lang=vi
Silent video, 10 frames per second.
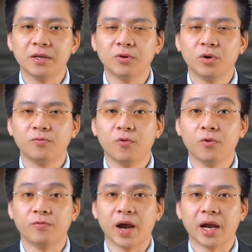luôn vui
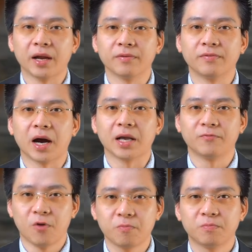vẻ và hạnh
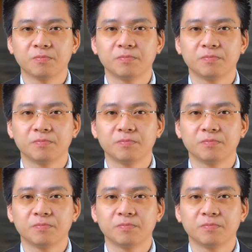phúc.